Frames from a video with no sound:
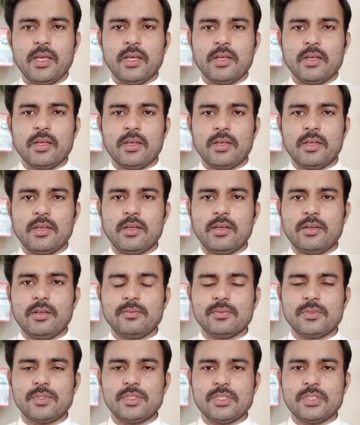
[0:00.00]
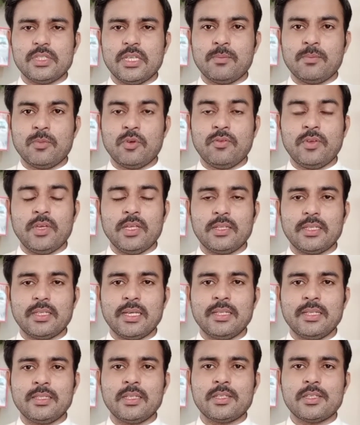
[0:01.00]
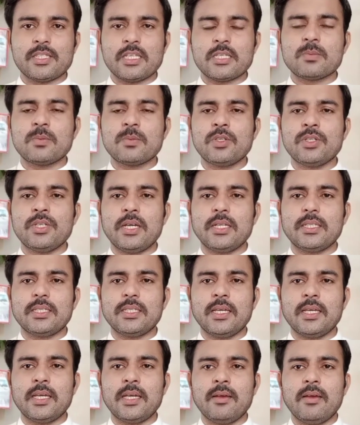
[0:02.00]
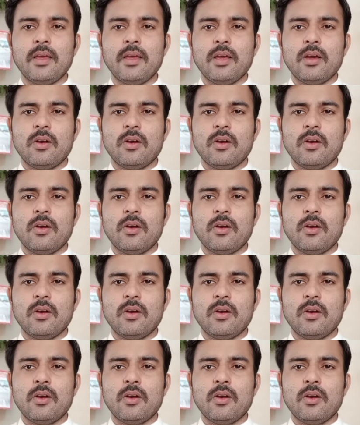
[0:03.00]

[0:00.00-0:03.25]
ये मूवी इंतहाई दिलचस्प हो जाती है